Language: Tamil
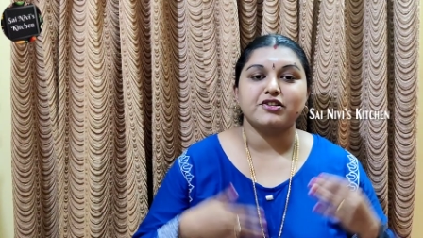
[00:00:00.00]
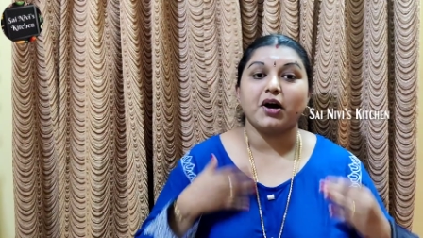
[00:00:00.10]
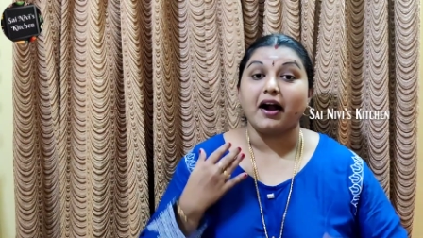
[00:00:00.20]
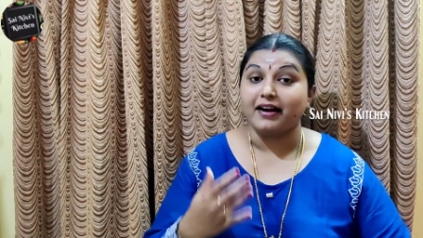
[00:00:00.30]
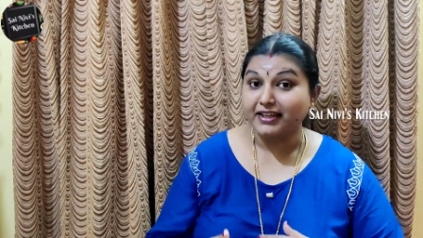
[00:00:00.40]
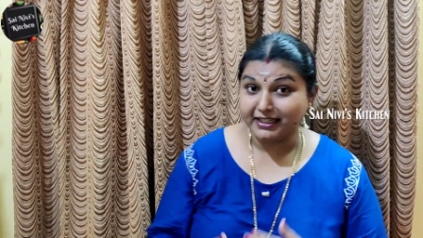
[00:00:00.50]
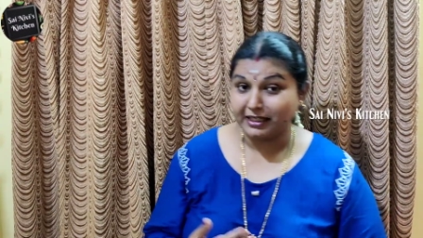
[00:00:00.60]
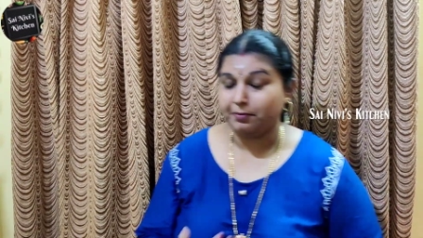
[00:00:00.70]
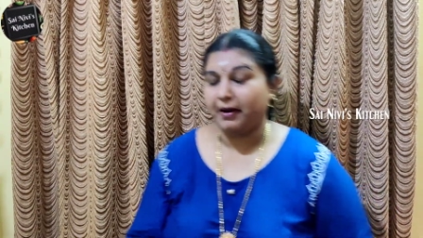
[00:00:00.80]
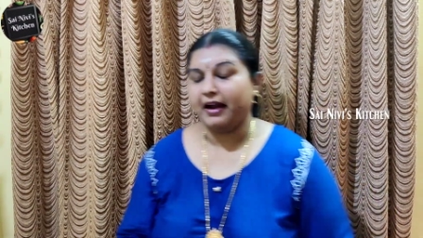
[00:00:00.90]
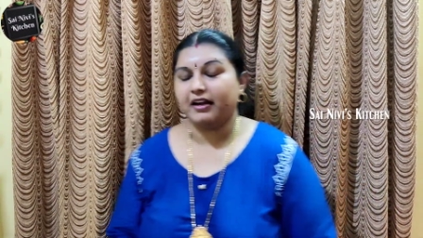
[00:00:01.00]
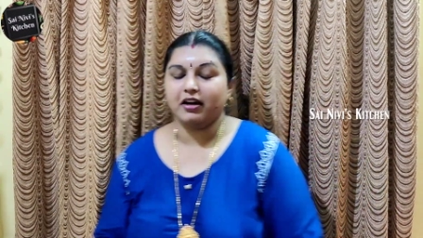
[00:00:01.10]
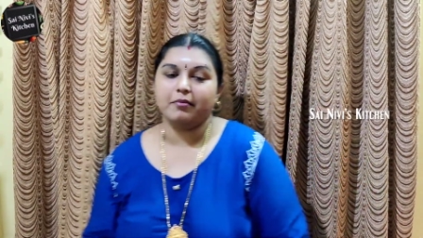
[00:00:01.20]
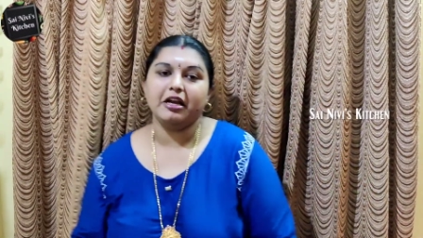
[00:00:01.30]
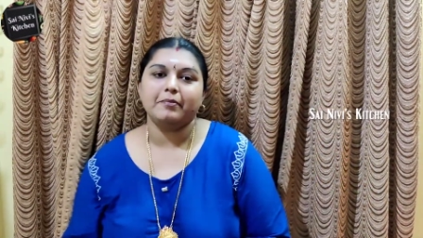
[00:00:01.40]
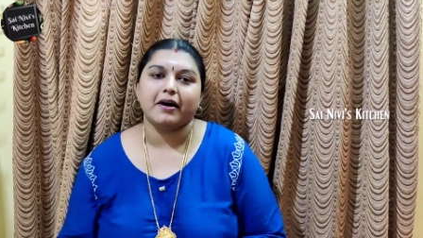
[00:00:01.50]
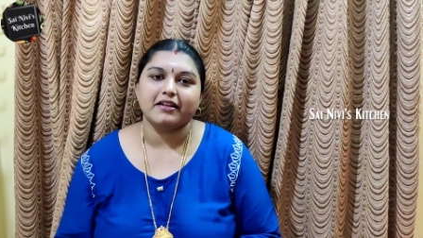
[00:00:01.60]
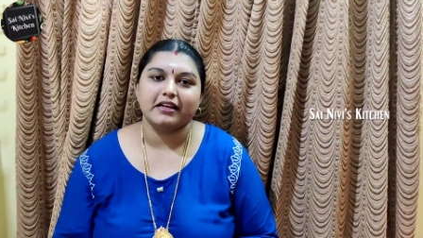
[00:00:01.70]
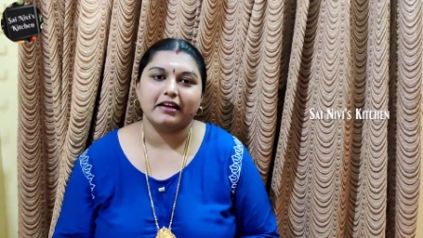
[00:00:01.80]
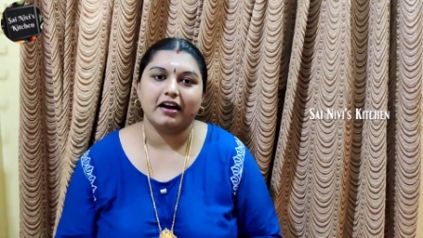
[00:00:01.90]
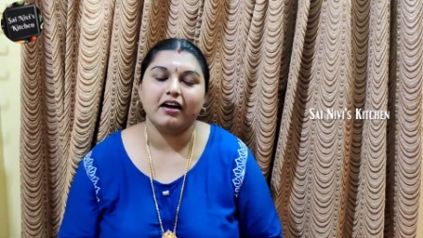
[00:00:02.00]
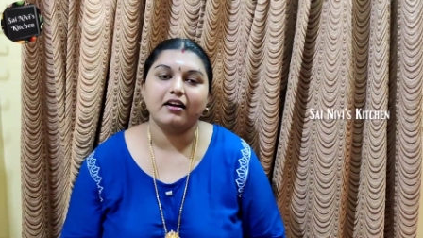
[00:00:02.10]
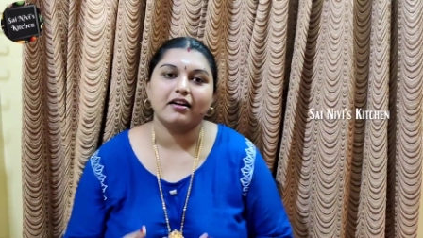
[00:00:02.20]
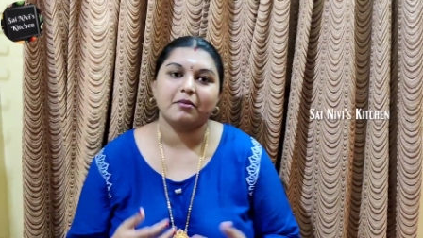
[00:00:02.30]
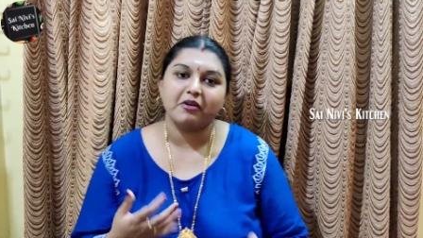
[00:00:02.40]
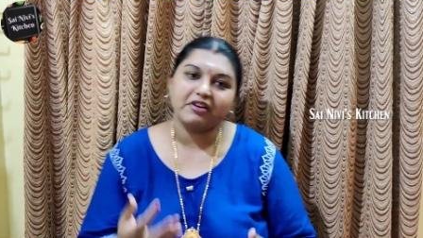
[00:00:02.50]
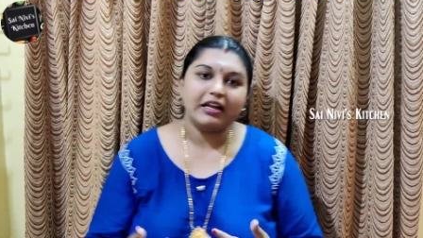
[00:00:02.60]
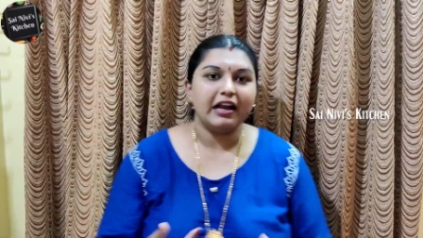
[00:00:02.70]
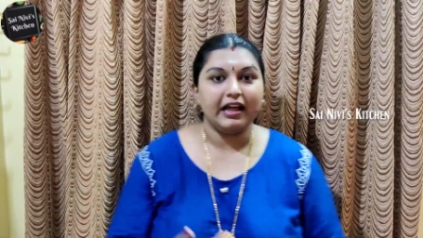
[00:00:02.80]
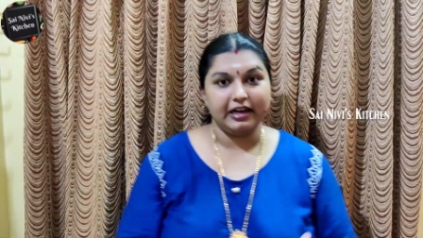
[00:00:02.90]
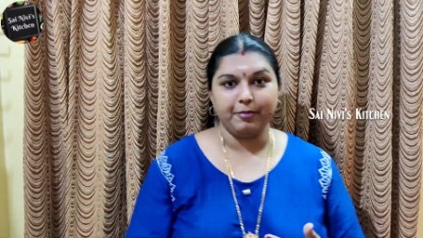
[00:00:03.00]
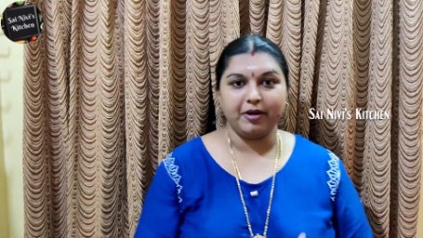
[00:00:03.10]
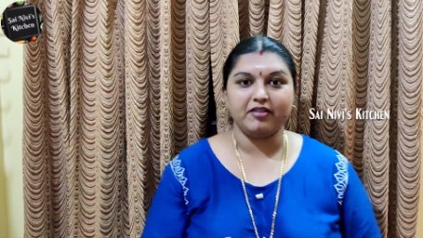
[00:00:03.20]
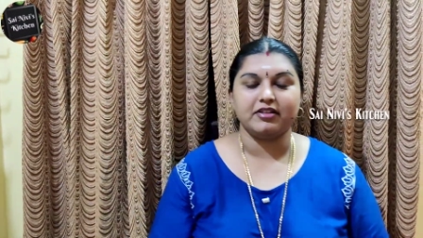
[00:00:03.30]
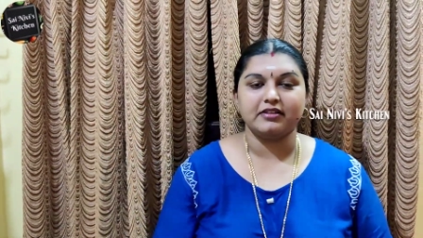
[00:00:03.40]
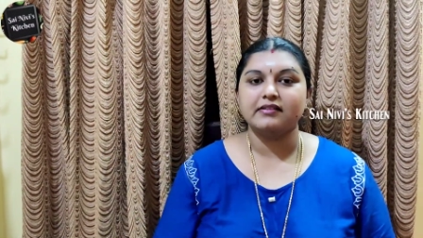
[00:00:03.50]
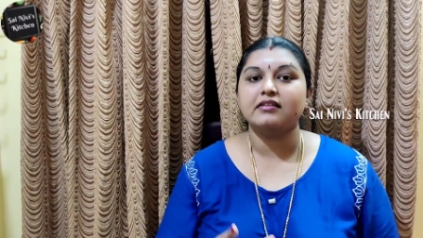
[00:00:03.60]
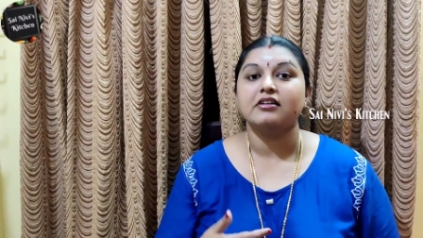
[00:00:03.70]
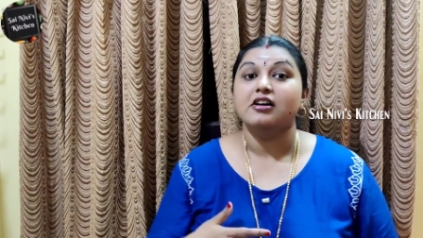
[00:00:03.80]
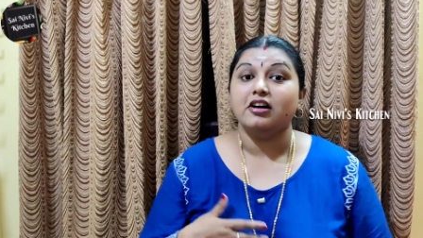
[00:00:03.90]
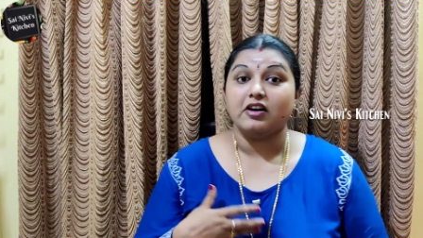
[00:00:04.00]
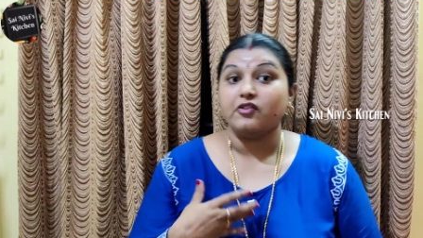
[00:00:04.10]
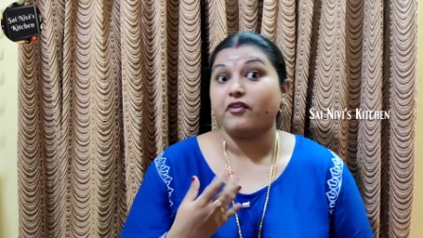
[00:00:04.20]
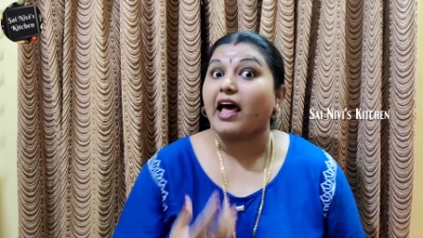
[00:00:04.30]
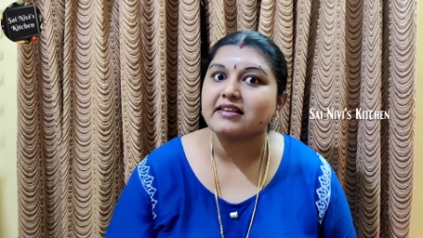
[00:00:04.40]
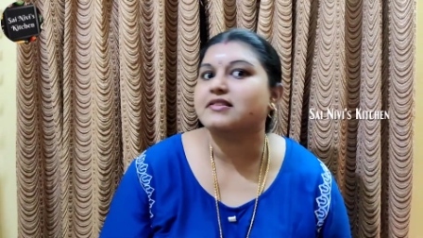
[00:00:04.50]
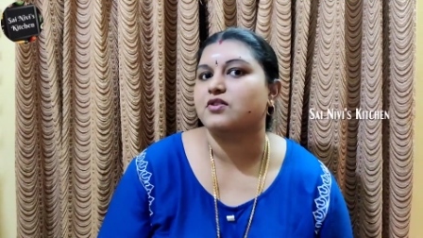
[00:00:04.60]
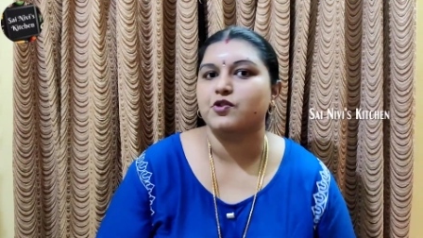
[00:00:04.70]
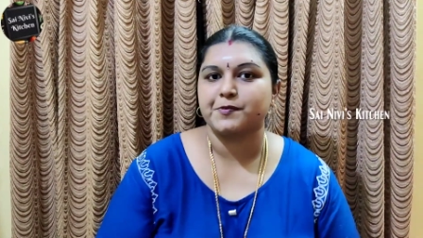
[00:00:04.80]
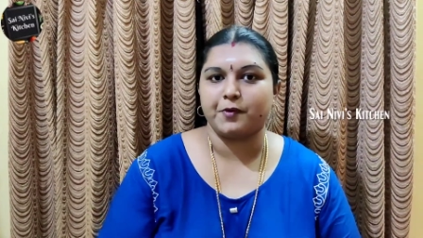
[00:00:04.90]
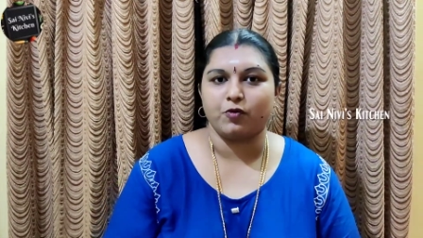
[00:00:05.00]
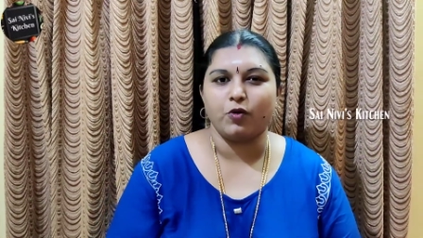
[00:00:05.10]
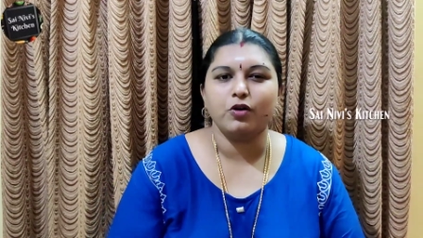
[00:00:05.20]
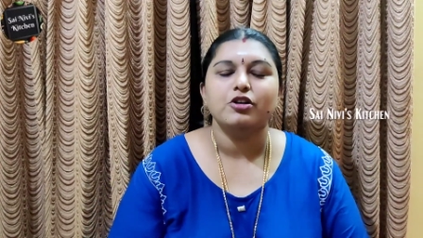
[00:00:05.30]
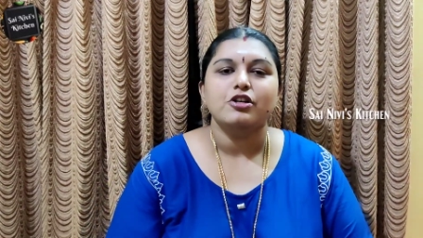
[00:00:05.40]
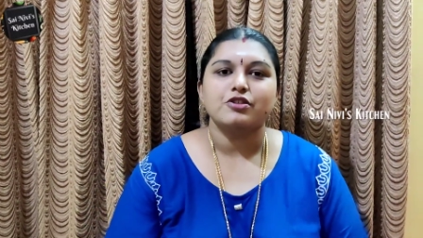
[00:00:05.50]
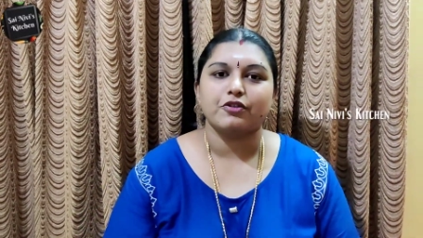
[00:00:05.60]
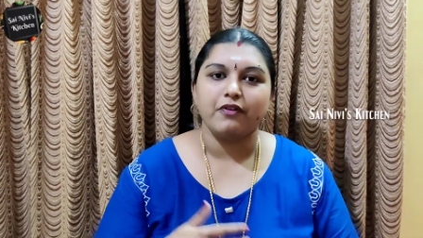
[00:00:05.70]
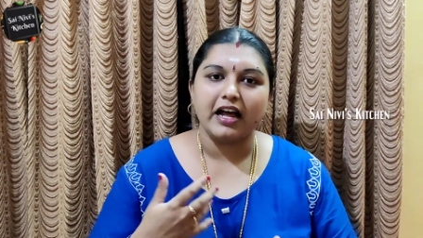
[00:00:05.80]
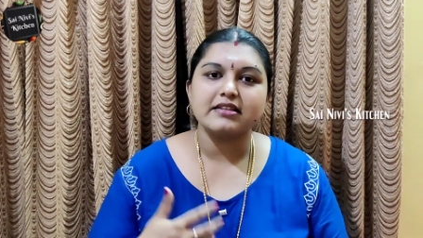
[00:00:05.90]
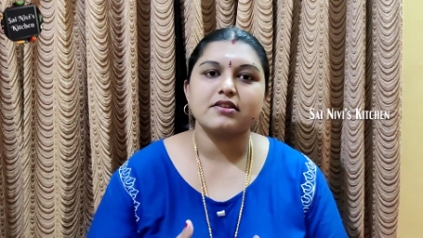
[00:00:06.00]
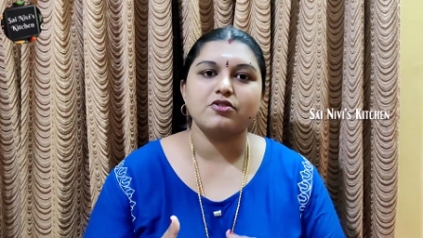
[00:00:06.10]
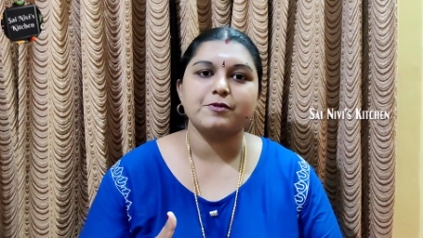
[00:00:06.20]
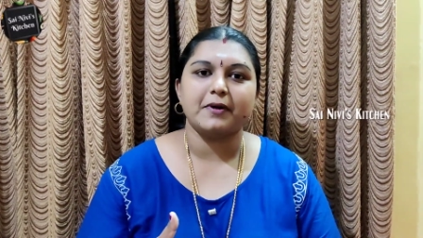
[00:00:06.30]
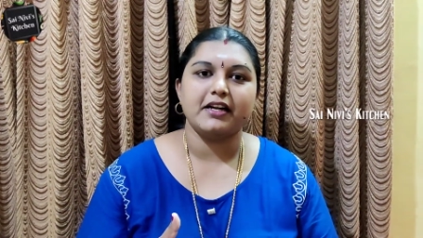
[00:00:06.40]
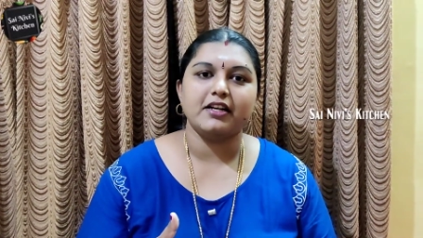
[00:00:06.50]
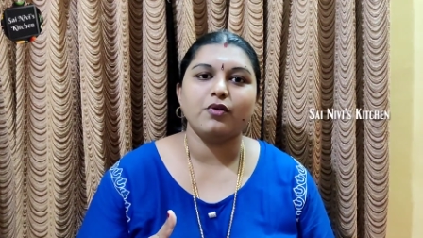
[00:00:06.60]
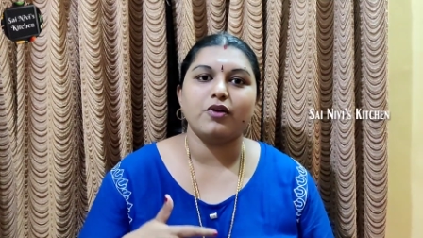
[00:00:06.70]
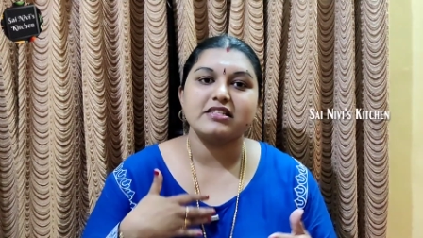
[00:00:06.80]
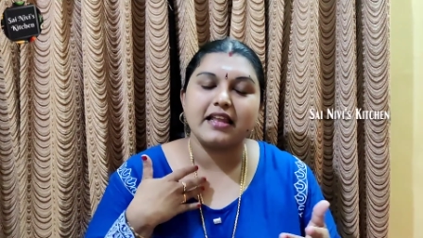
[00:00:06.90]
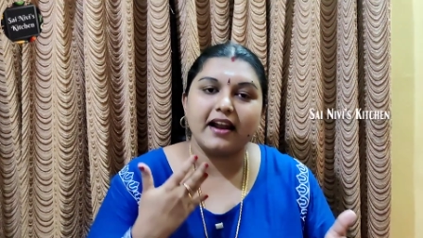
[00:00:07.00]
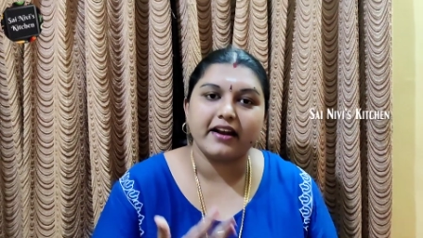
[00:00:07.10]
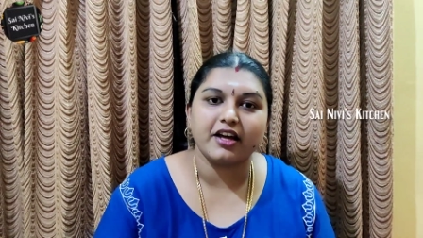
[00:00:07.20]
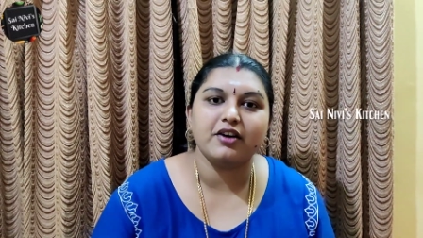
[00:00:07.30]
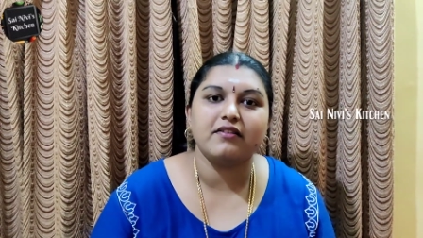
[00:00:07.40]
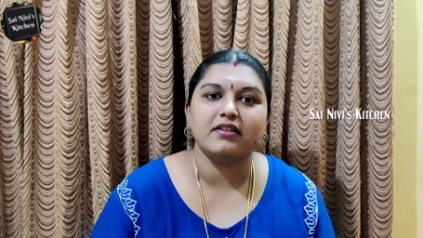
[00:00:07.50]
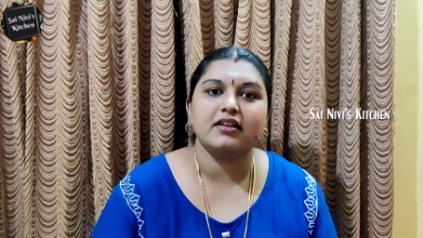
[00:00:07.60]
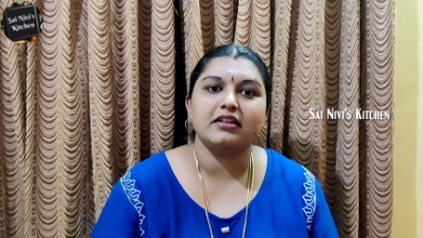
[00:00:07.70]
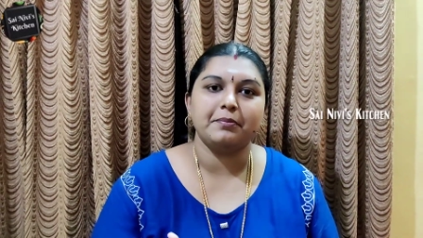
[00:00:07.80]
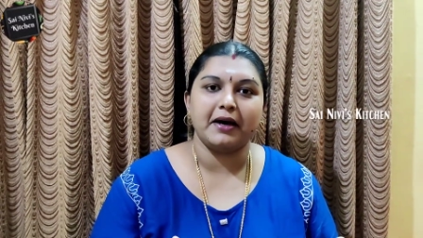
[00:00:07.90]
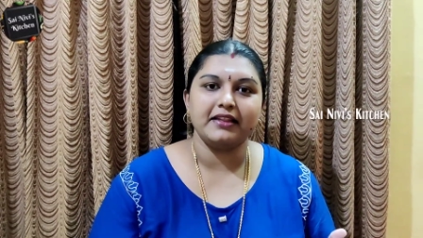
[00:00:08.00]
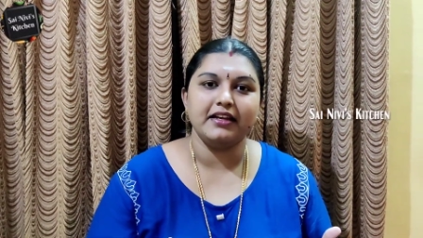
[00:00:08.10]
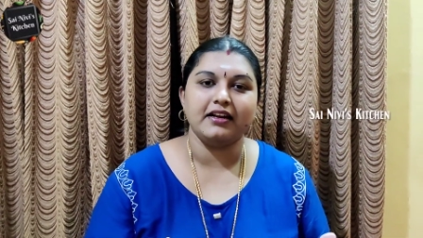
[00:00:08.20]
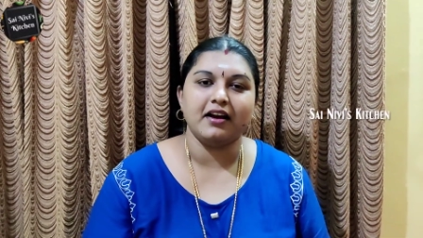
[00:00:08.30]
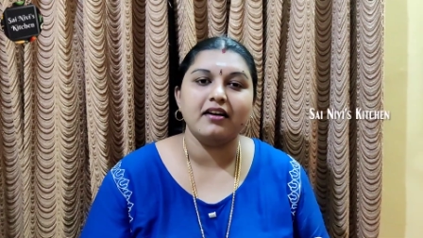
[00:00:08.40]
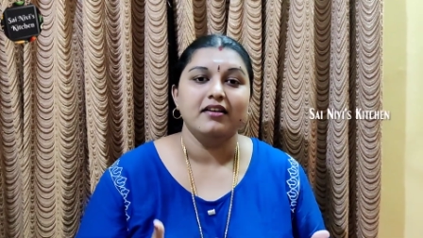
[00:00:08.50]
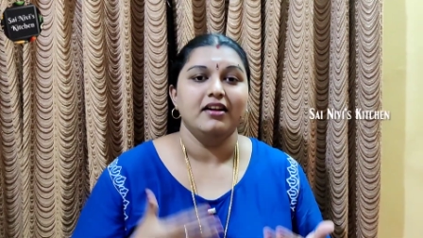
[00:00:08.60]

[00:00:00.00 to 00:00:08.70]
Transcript: ஸோ அடுத்த டிப் என்ன அப்படின்னு பார்த்தீங்கன்னா நம்ம வீட்டில் நிறைய பேர் வந்து ஃப்ளாஸ்க் யூஸ் பண்ணுவோம் ஸோ ஃப்ளாஸ்க் யூஸ் பண்ணிட்டு ஒரு சில நேரம் வந்து அது பார்த்தீங்கன்னா